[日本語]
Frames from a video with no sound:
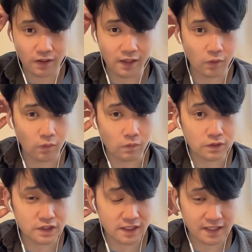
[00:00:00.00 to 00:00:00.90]
あの、本
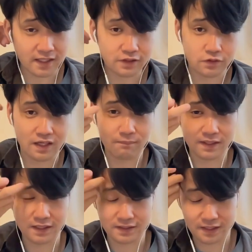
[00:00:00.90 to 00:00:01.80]
腰入れて、ちょっと頑張っ
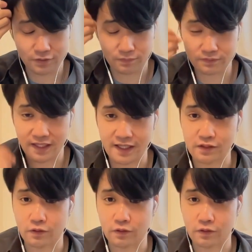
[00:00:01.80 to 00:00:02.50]
ていきたいと思うんで、